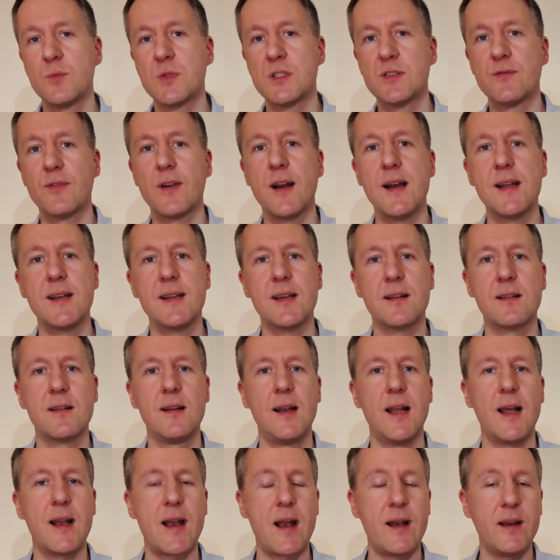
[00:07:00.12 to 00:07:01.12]
bis Freitag
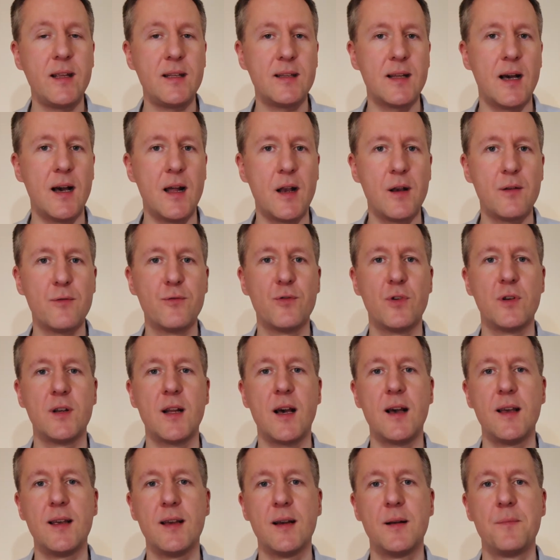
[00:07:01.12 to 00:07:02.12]
leider nicht an. Von
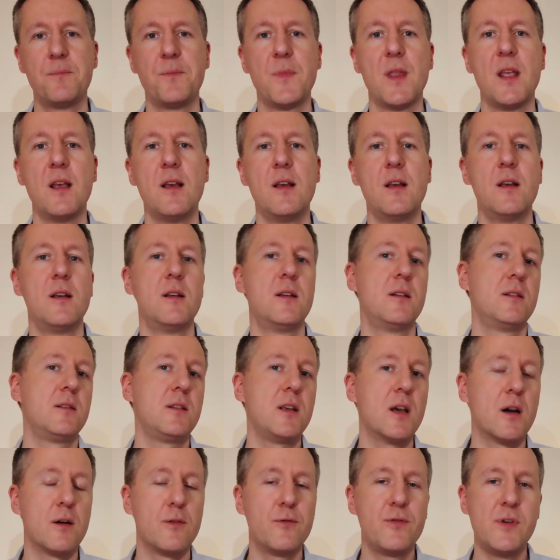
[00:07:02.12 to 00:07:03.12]
daher
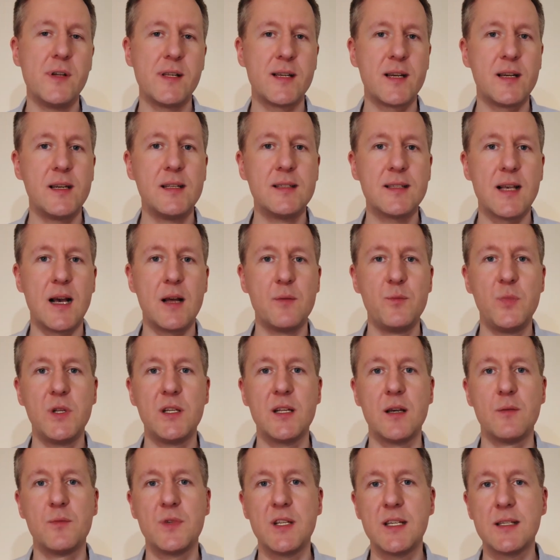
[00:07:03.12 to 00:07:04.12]
ja, fehlte dieser Anbieter
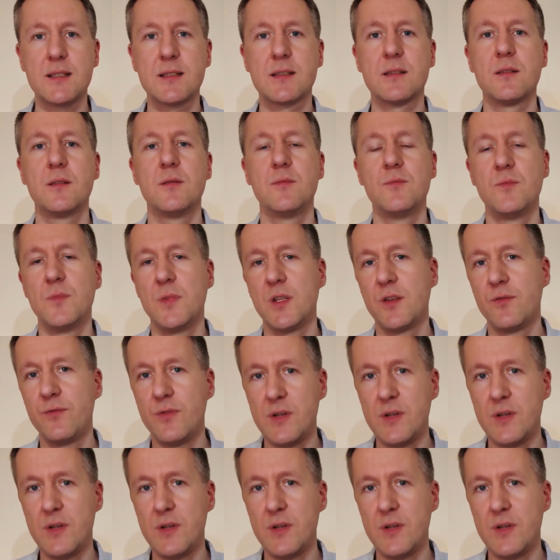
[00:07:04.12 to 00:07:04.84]
im Test. Ich